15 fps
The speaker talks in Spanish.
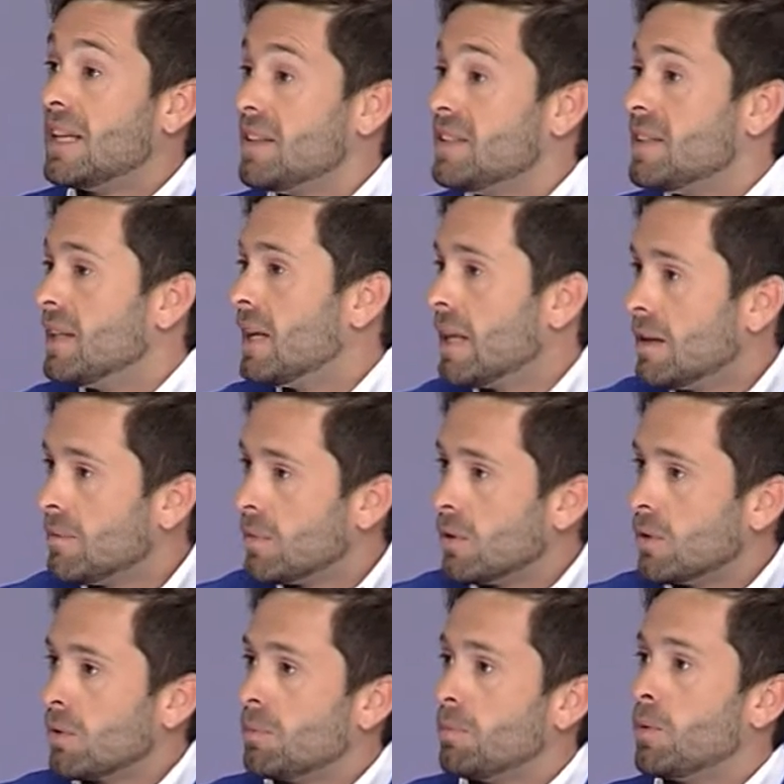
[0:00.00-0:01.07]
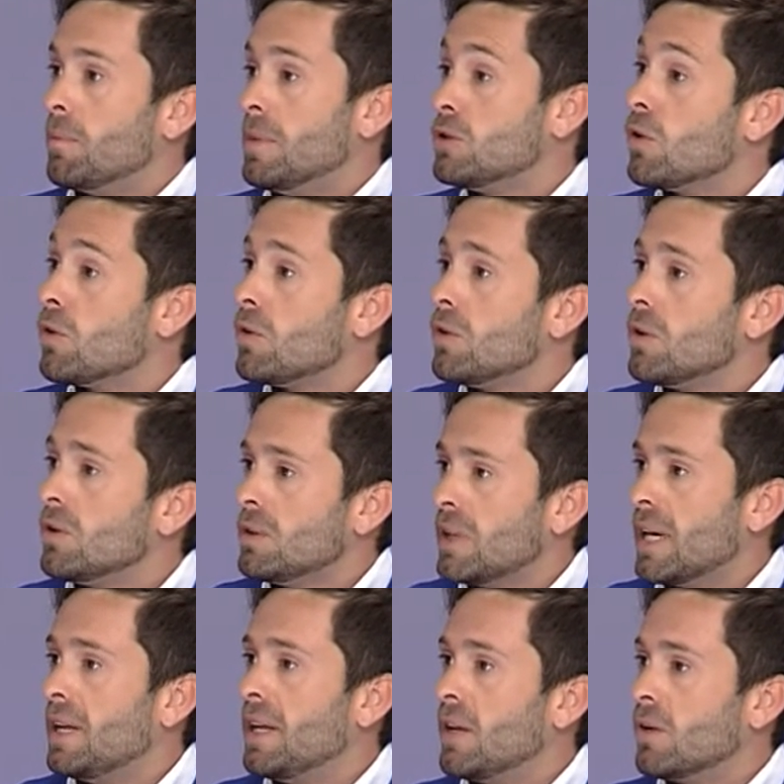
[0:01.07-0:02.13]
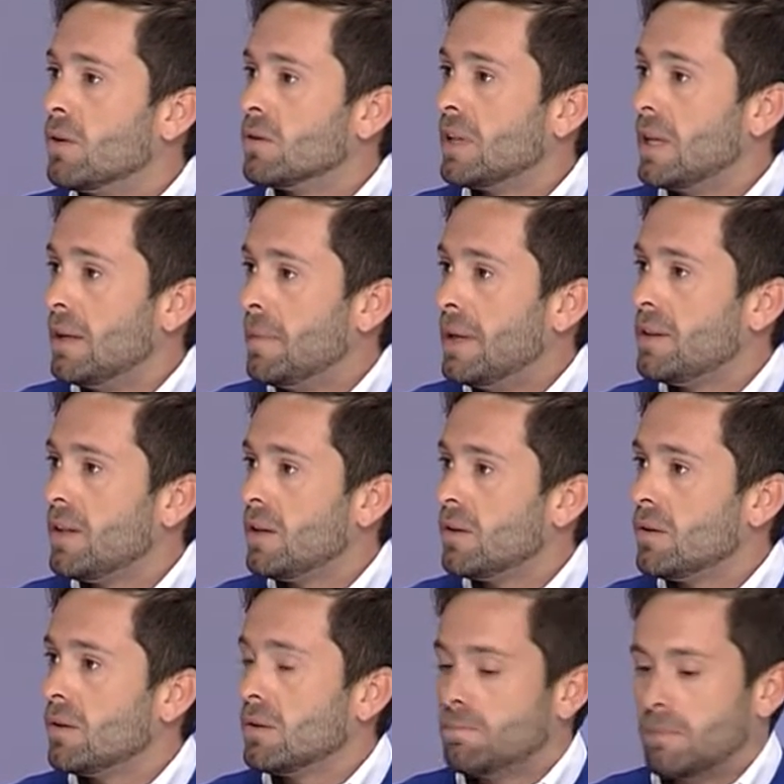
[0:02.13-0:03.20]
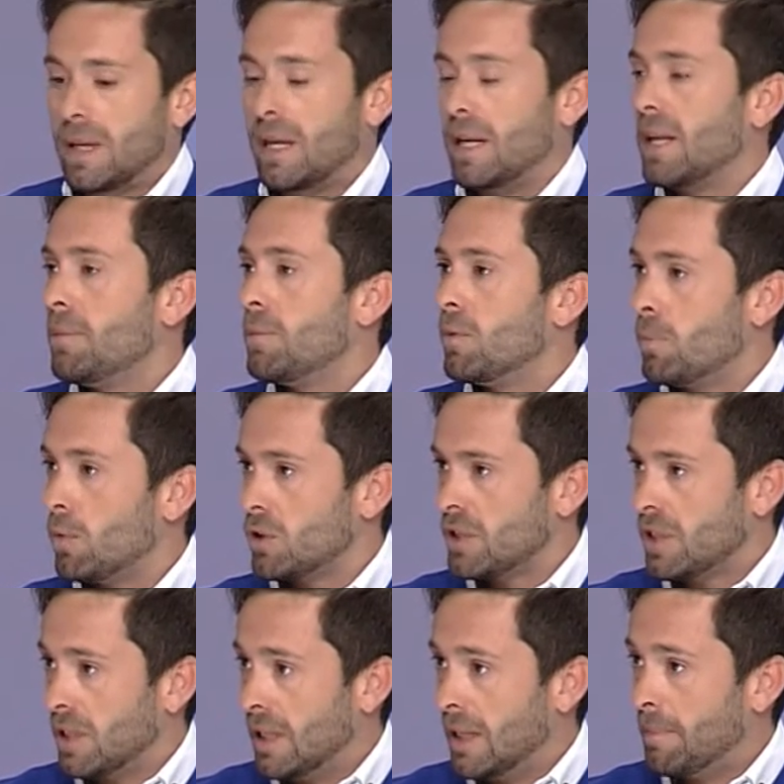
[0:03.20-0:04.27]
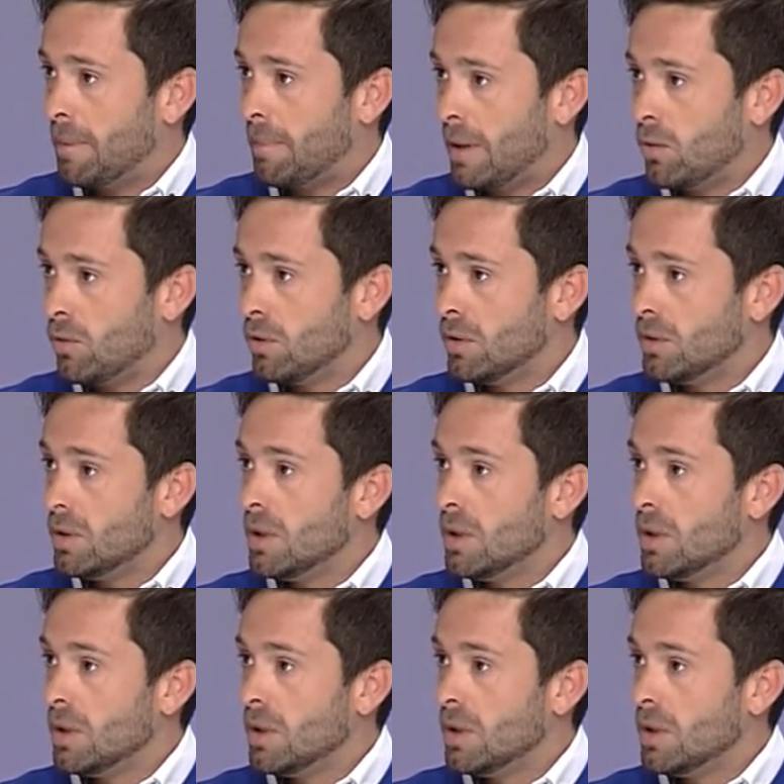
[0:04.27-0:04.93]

diseñada por, mi socio, ingeniero telemétrico, para el equipo Porsche, del MP1